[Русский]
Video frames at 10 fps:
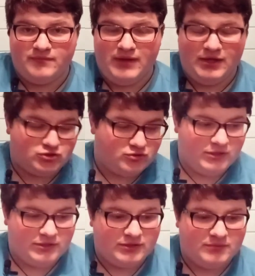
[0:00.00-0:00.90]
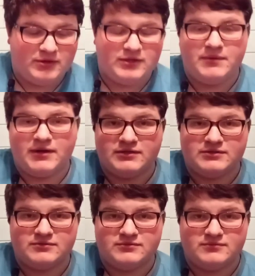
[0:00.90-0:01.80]
А что они не могли
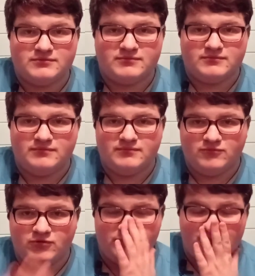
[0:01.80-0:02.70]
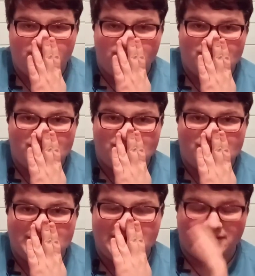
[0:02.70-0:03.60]
показать... Ой.
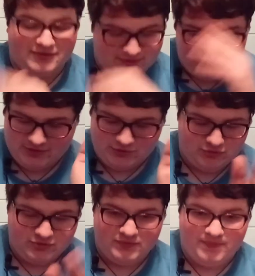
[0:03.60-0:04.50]
Так, нет, давайте еще раз.